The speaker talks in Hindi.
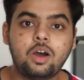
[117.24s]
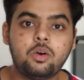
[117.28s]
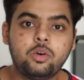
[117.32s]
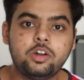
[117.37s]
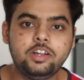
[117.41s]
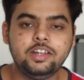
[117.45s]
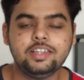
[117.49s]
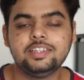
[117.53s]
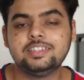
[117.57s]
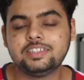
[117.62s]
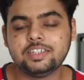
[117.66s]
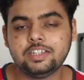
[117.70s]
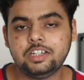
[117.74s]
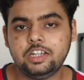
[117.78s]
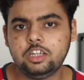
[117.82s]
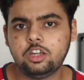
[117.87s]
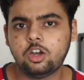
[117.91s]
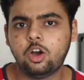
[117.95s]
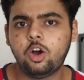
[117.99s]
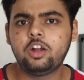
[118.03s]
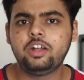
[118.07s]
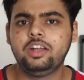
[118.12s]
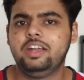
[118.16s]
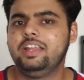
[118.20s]
how a DCT
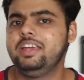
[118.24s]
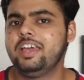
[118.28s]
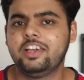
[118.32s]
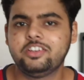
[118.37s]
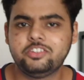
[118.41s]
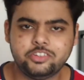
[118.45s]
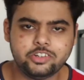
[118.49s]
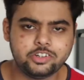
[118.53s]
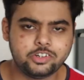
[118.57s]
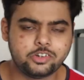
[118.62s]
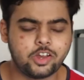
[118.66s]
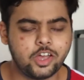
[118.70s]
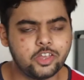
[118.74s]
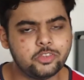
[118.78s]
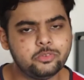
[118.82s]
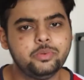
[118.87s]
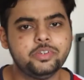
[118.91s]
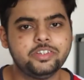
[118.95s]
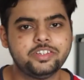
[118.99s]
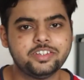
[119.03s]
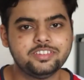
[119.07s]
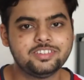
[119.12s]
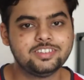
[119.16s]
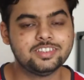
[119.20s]
or DSG
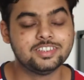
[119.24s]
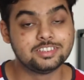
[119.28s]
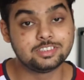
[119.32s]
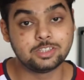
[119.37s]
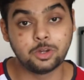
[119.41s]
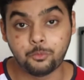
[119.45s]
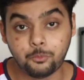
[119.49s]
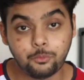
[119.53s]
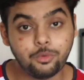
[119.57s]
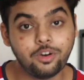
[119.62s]
transmission system